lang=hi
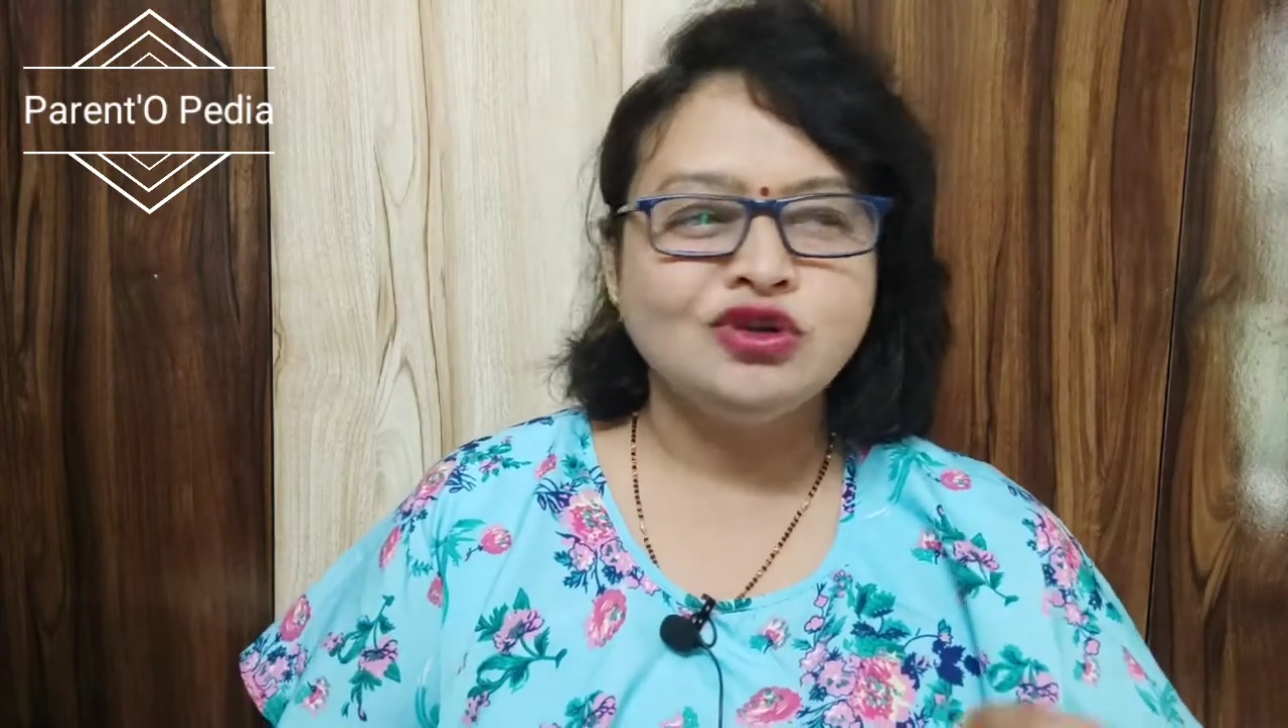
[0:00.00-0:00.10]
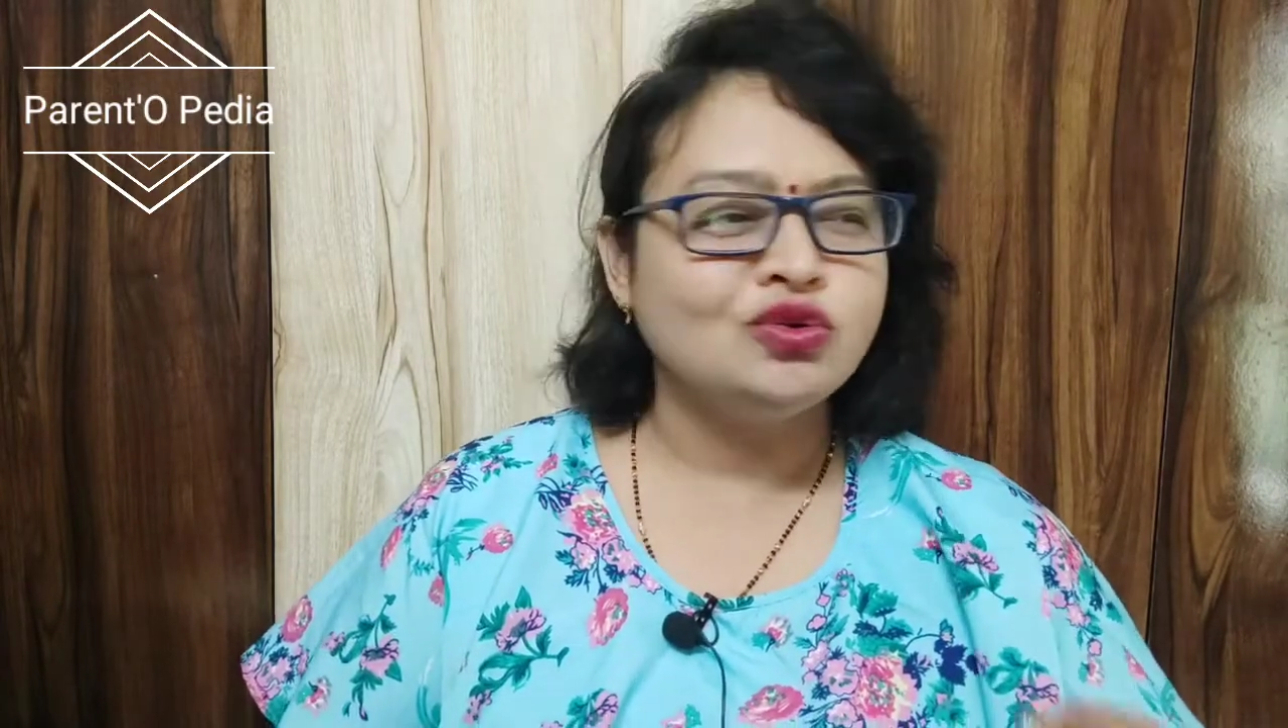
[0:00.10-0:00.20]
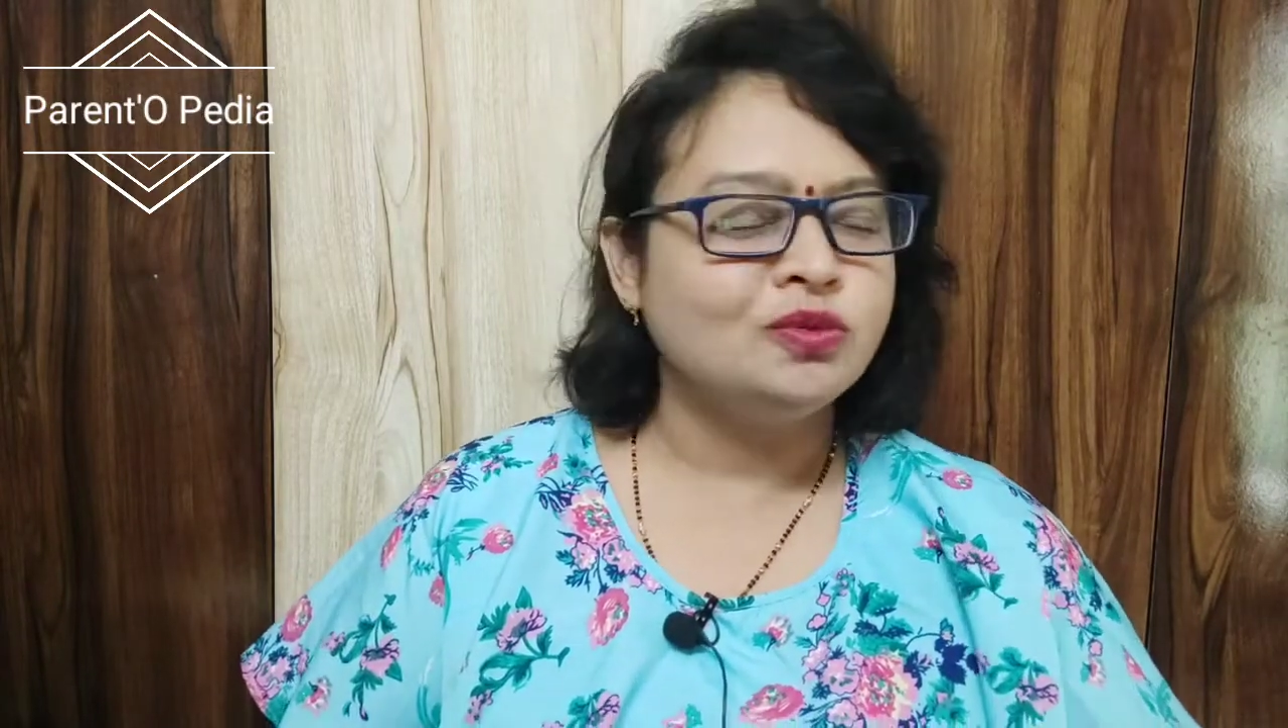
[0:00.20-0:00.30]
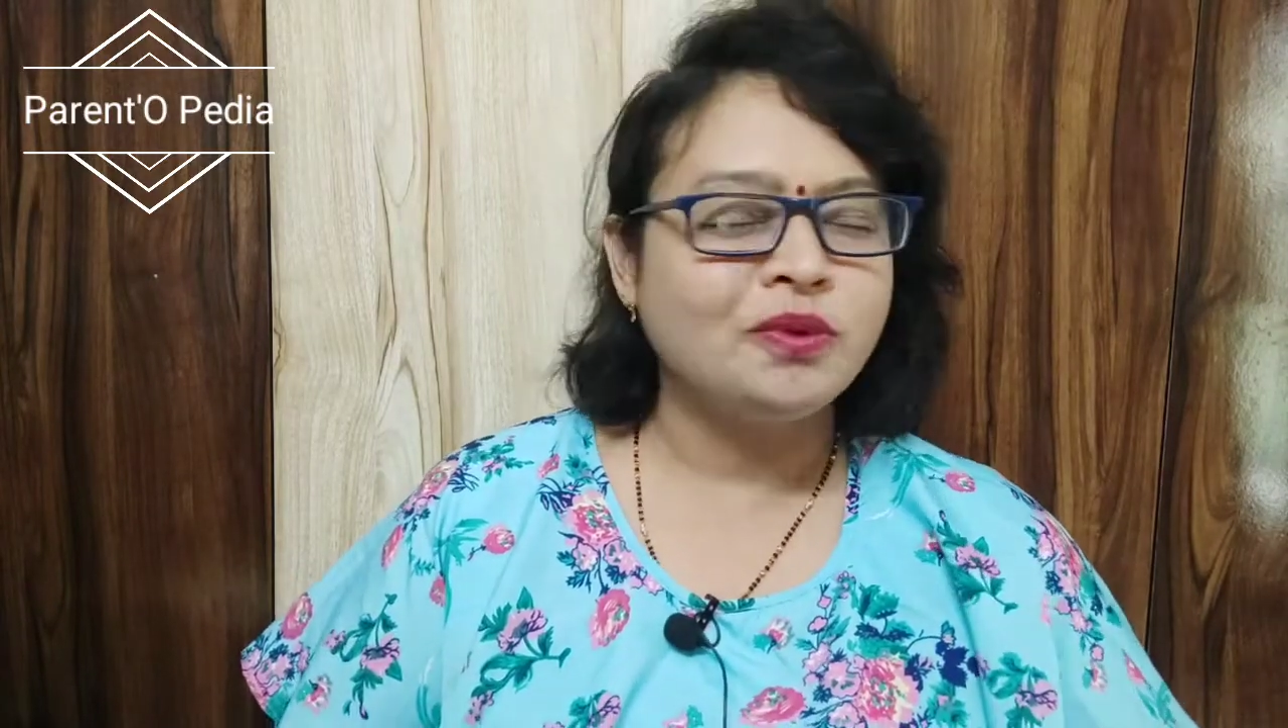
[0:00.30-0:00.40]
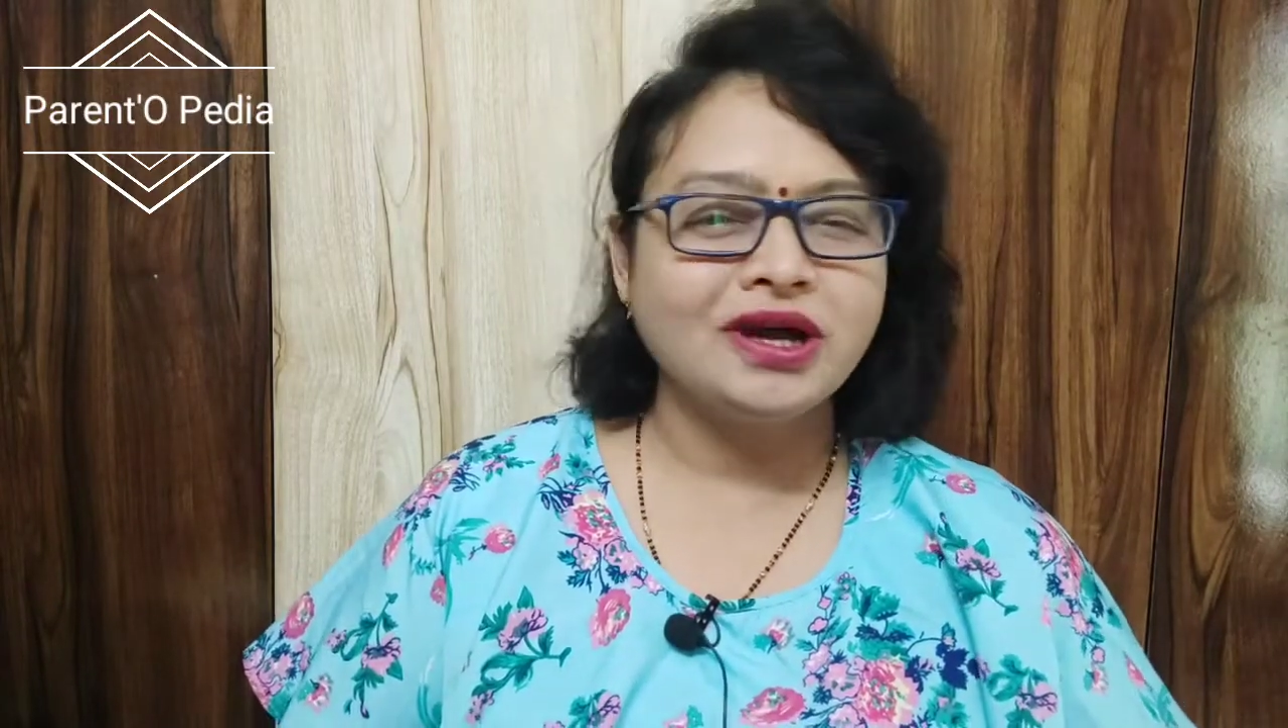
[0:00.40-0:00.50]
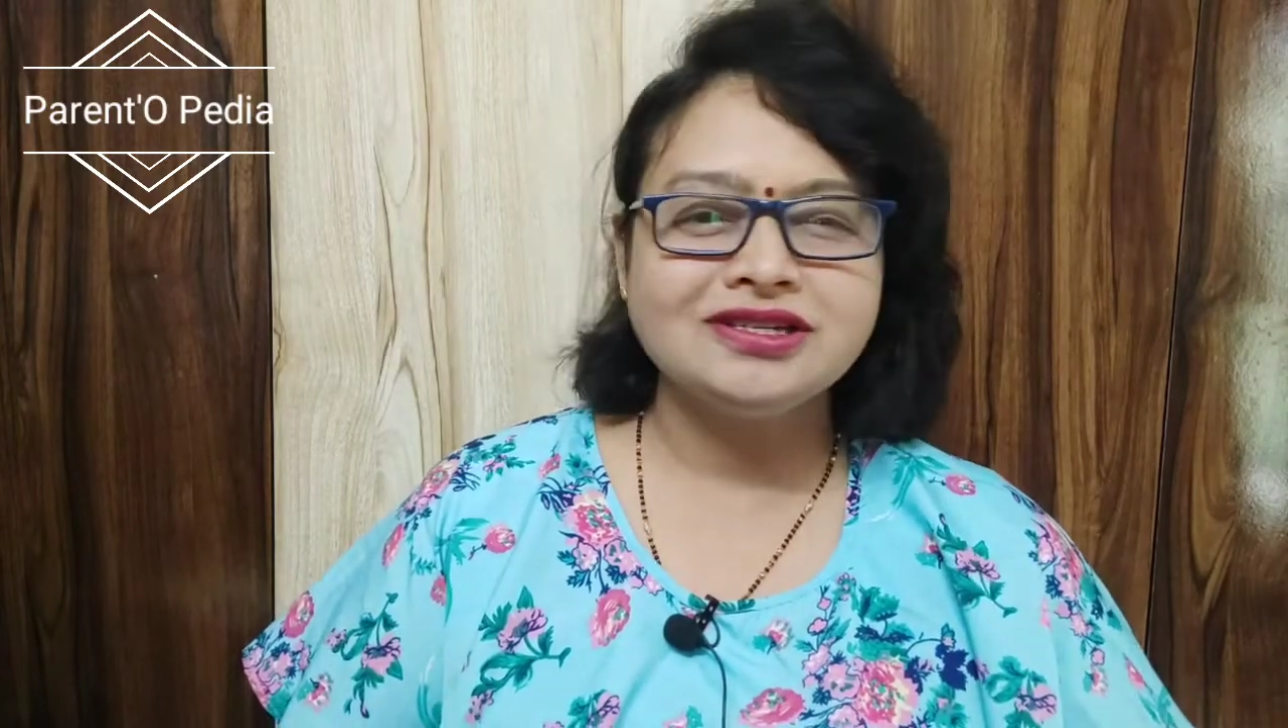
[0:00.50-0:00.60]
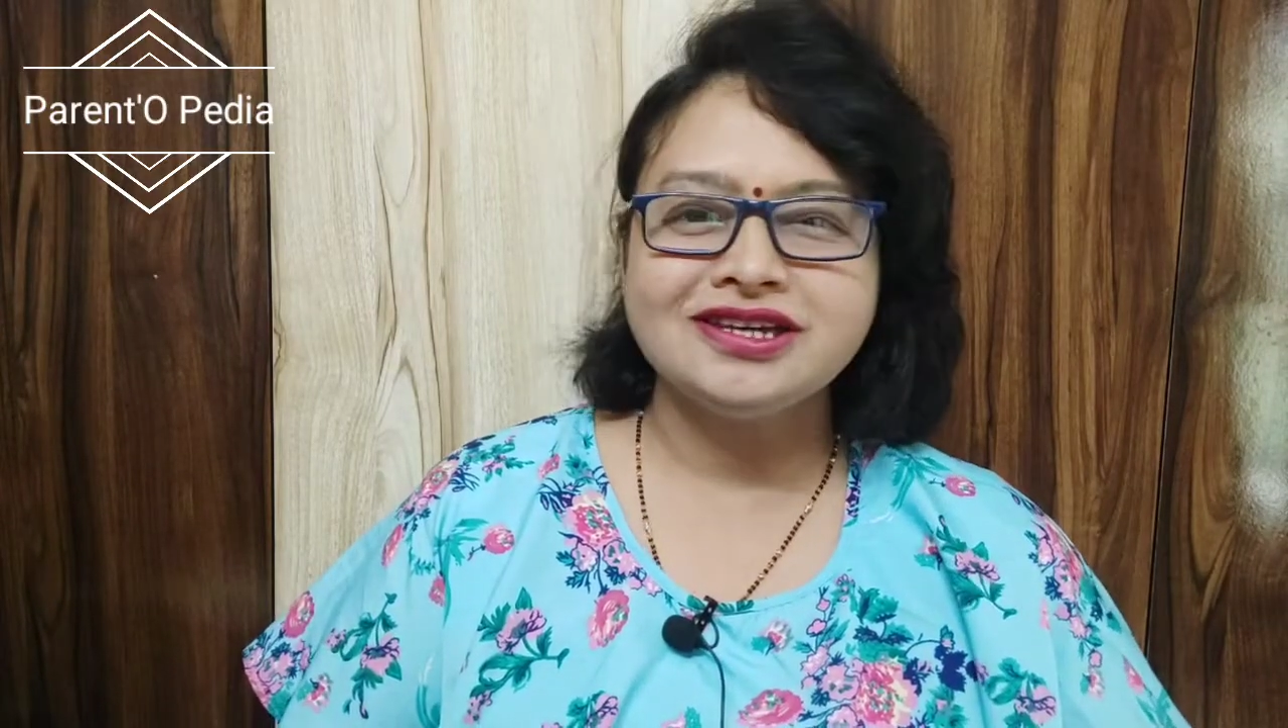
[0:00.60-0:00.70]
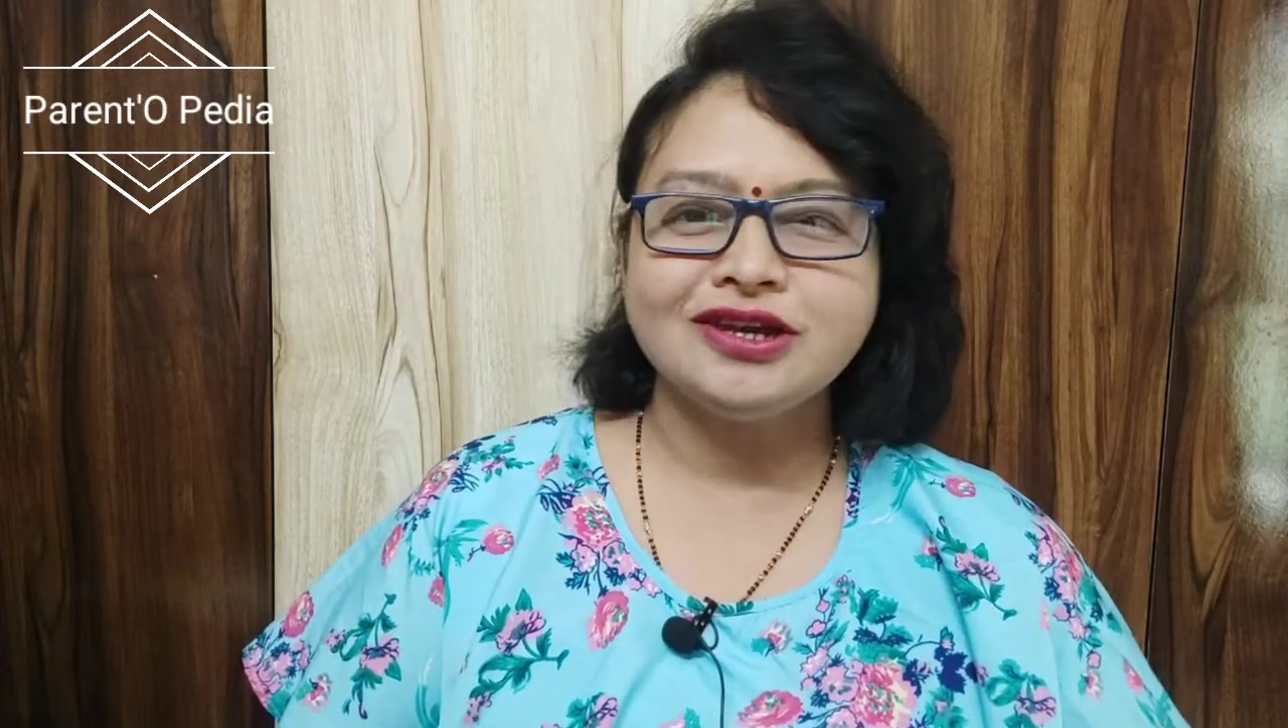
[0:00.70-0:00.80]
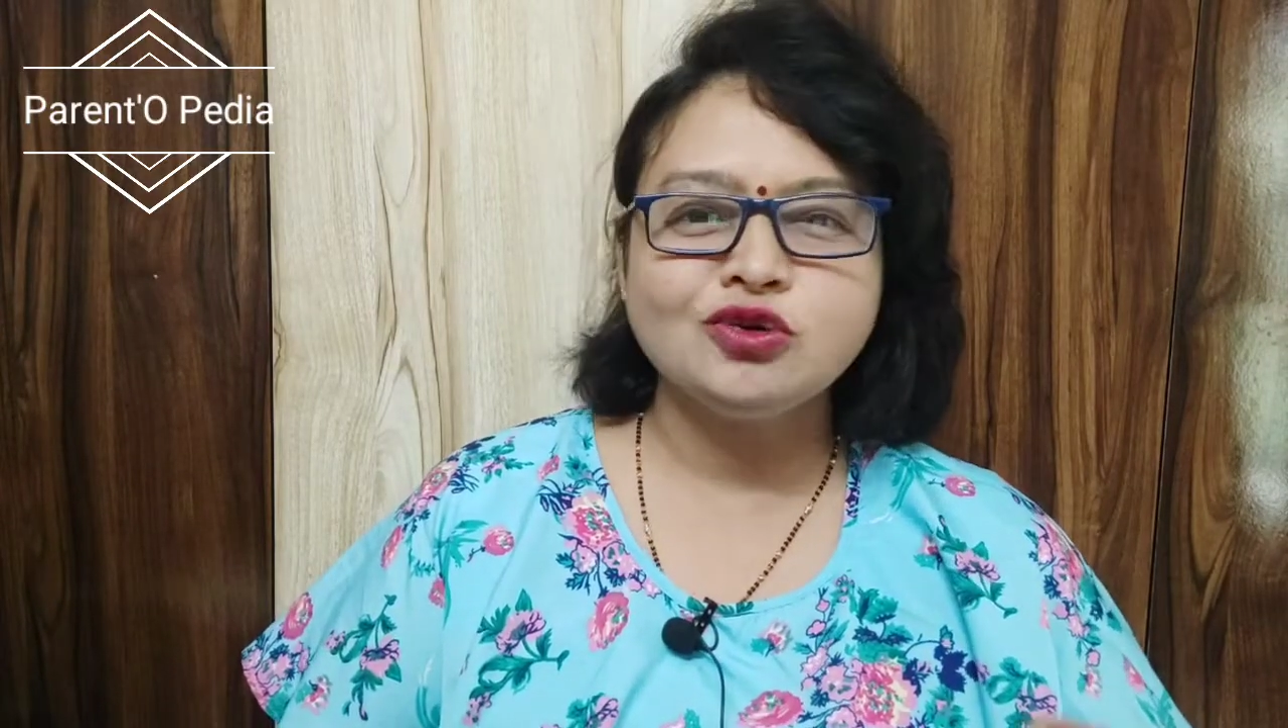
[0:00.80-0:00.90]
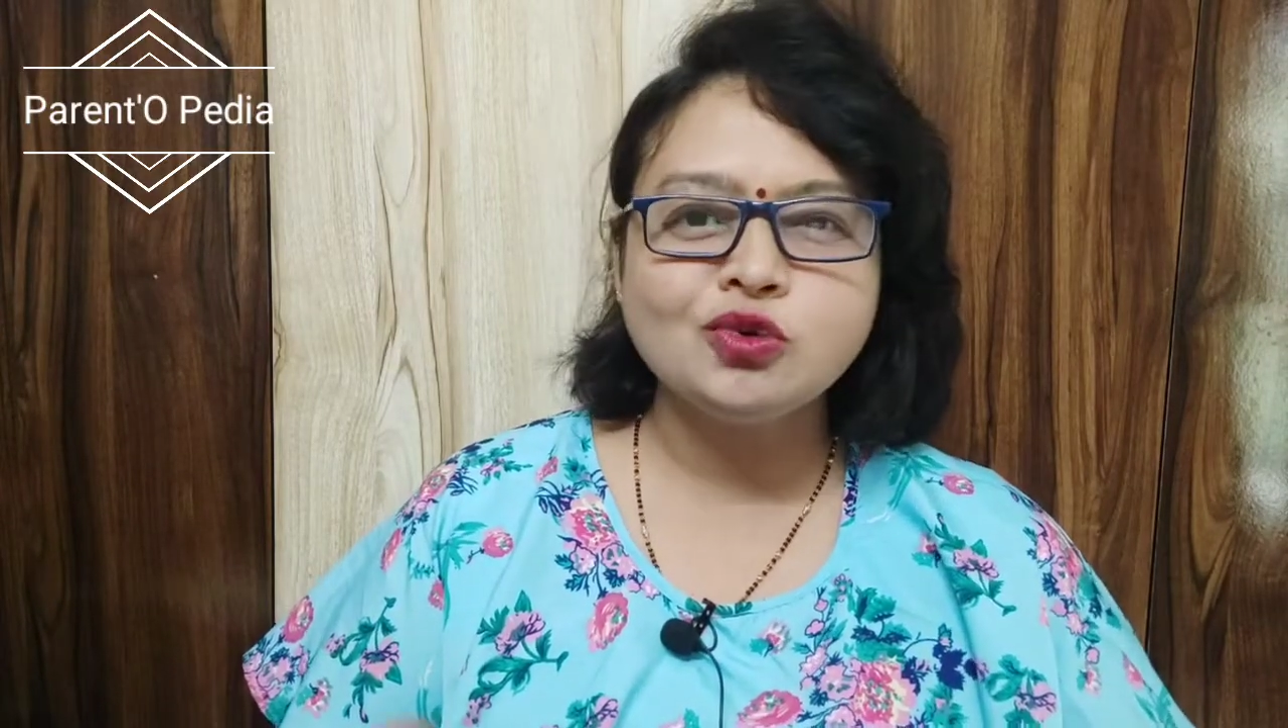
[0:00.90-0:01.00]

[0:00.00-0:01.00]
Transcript: टूथब्रश है